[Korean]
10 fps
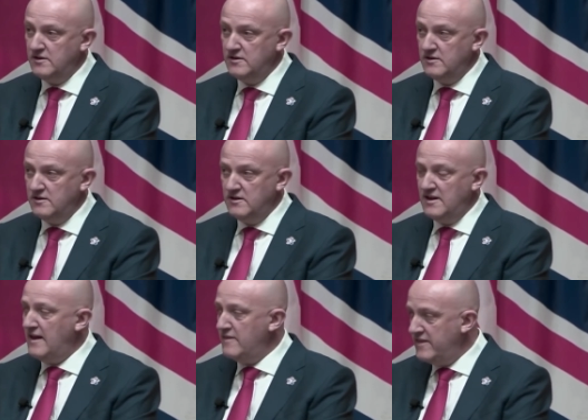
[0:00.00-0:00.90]

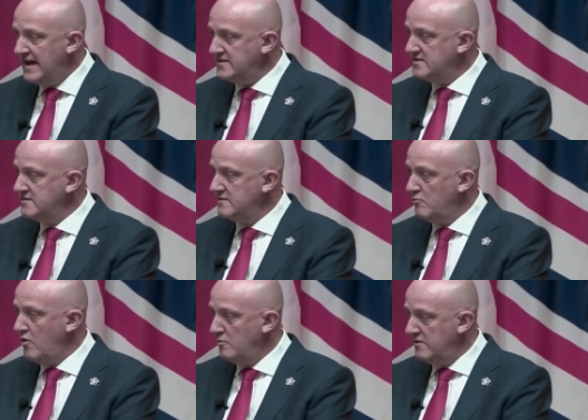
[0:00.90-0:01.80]
겉으로는
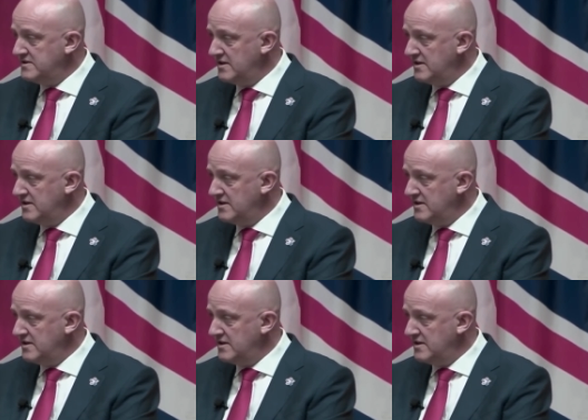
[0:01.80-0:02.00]
무해해 보이는